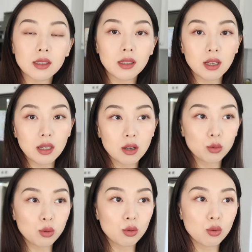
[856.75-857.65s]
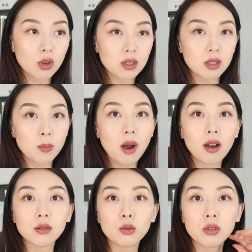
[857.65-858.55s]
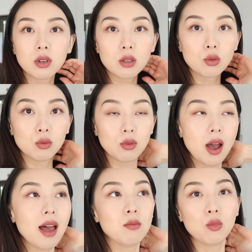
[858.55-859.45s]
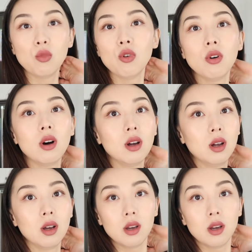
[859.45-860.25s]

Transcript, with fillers: 今天要去做个 SPA，就是那种按摩，